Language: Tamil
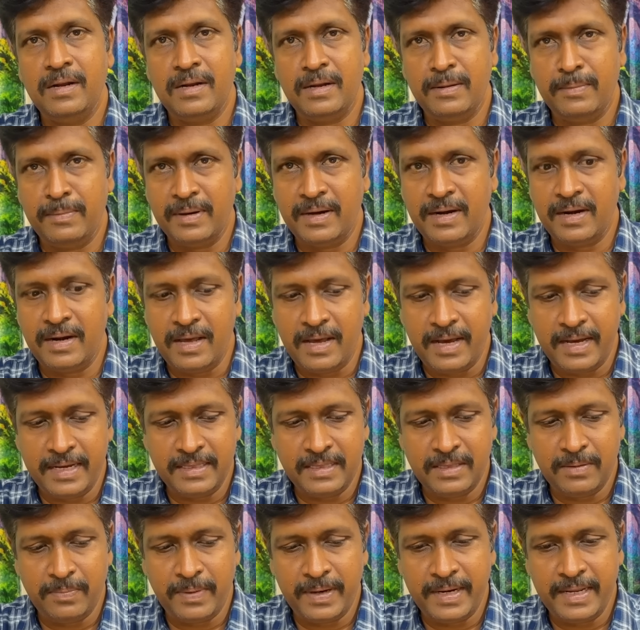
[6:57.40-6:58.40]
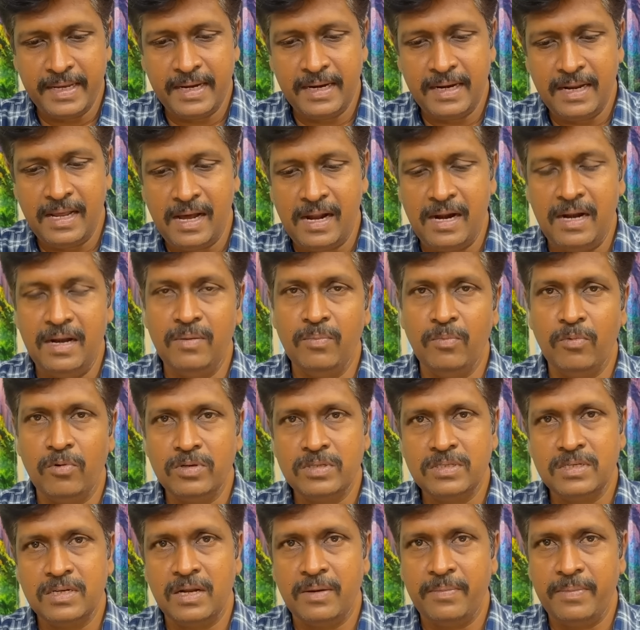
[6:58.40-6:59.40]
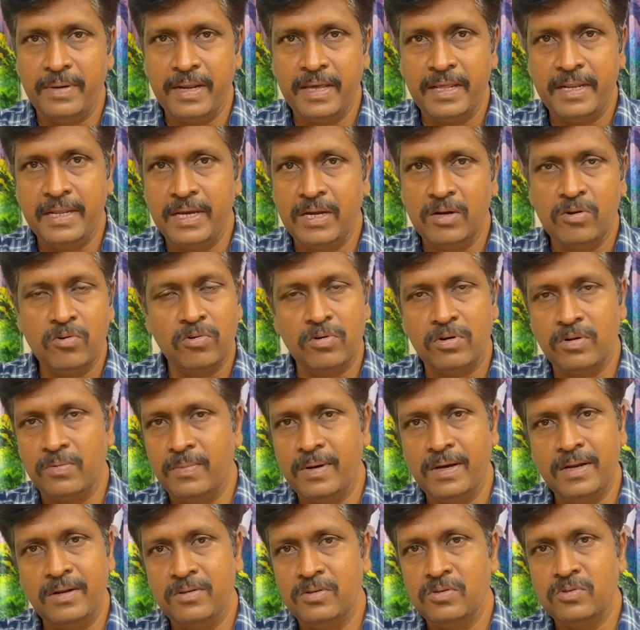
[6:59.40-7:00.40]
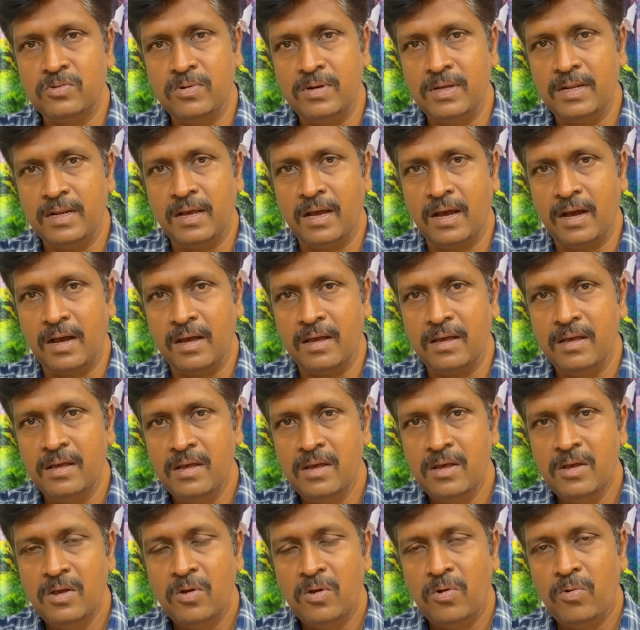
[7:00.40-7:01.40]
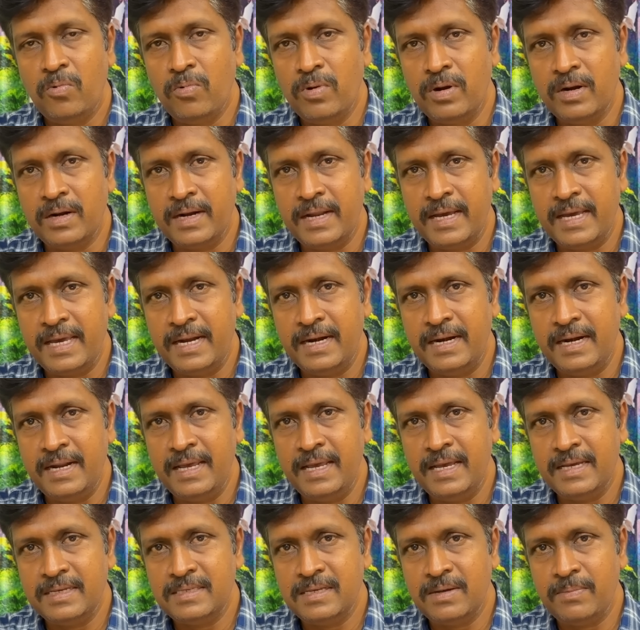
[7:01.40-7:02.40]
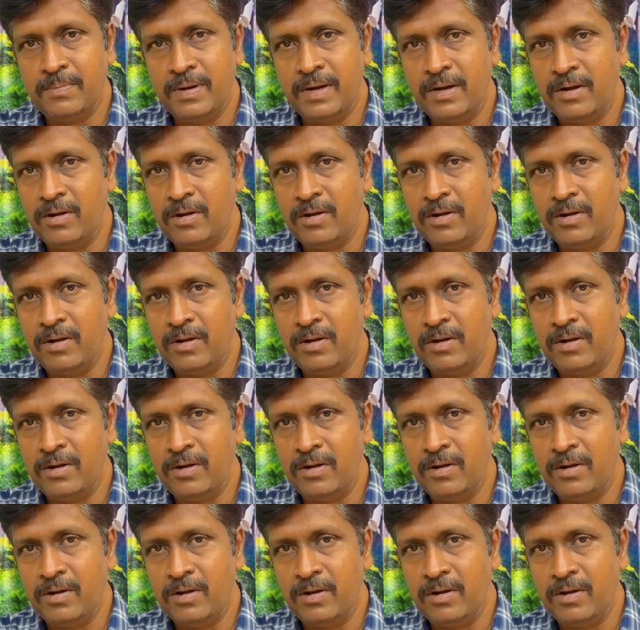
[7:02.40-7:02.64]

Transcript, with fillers: நமக்கான ஆயத்த பணிகளை ஆல்மோஸ்ட் நம்ம நெருங்கிட்டோன்ற மாதிரி வந்து சொல்லியிருக்காங்க உங்களுக்கு நான் இரண்டு எக்ஸாம்பிள்